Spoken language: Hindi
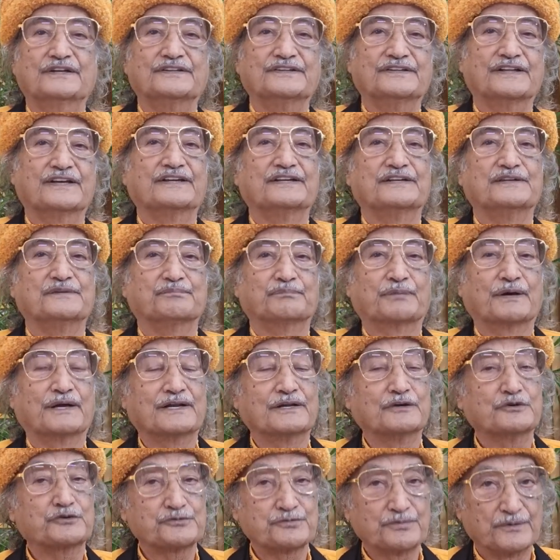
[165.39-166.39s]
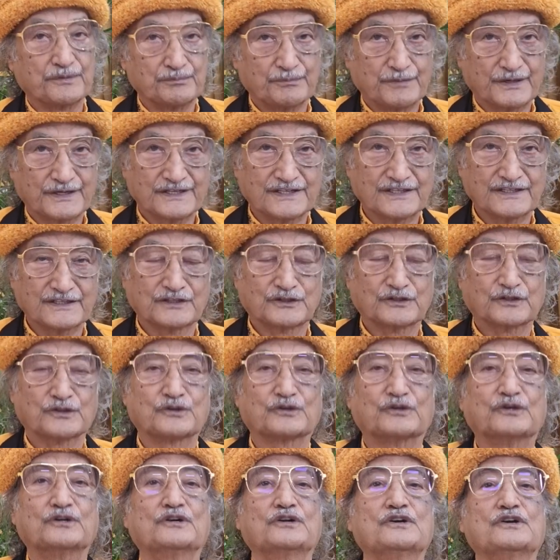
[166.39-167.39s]
नहीं पहले उस पर मनन
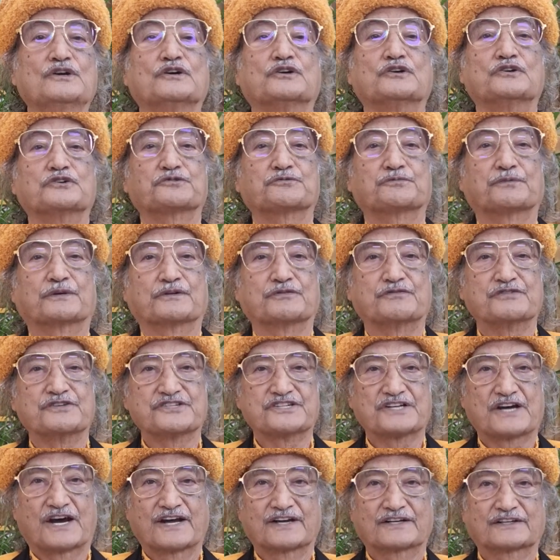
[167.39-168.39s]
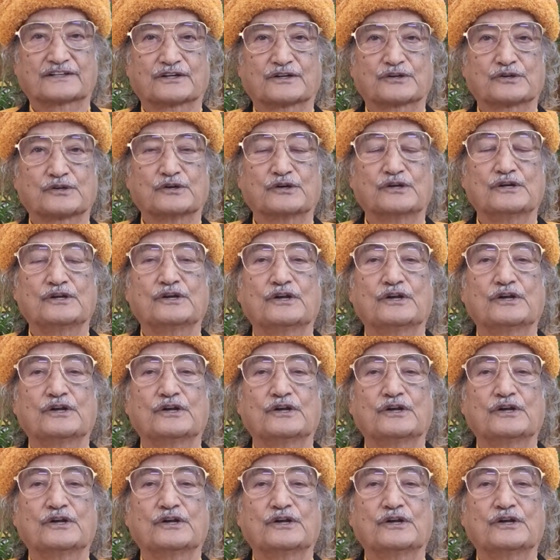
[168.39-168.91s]
करो उस पर विचार करो